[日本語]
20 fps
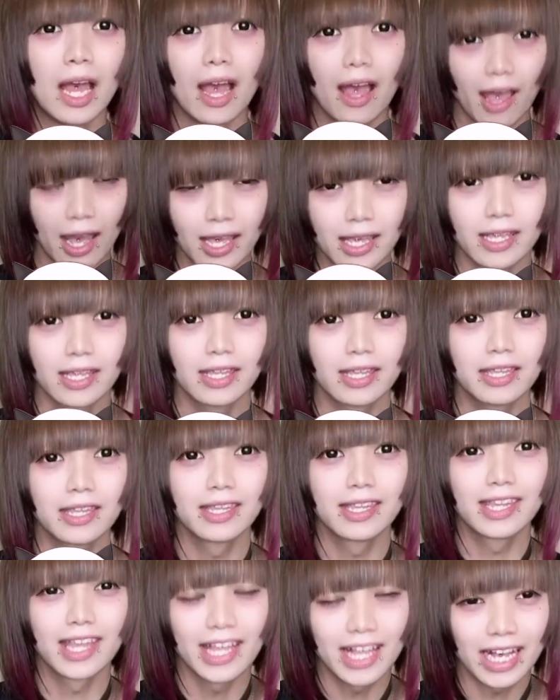はい。っ
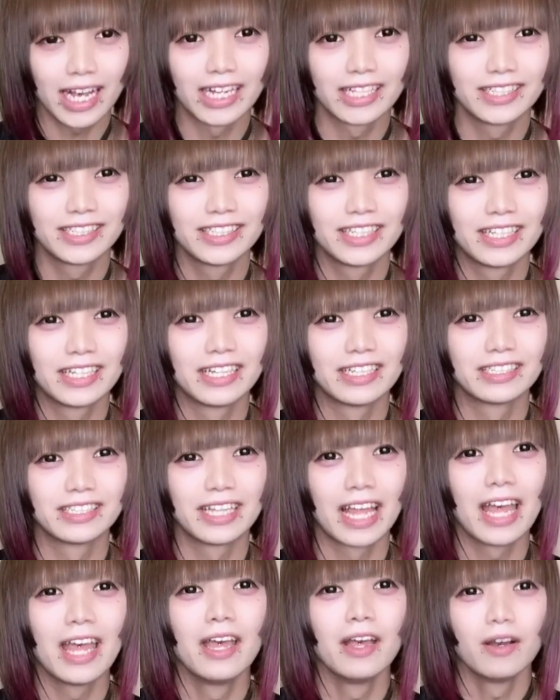てな感じでです
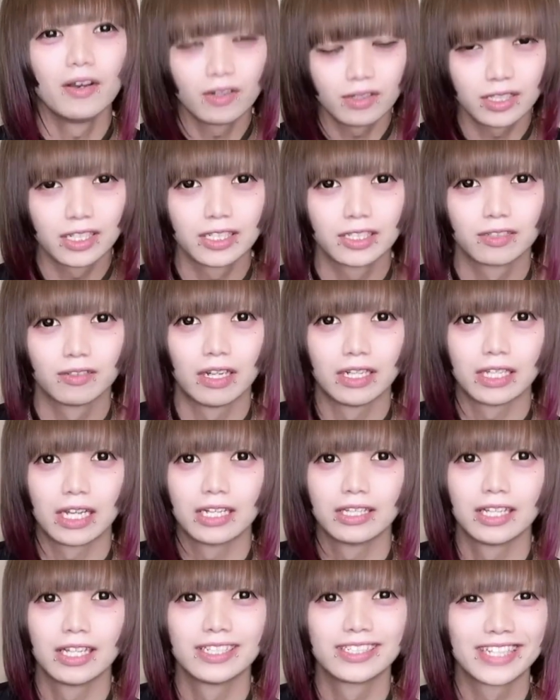ね、本日は
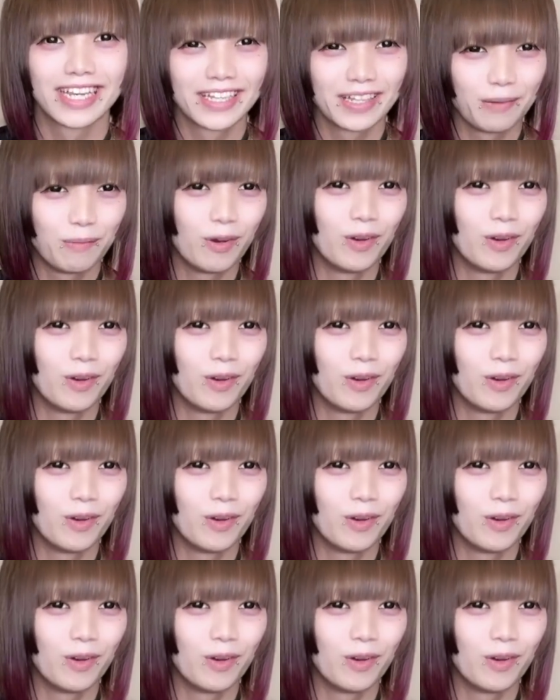なんですけど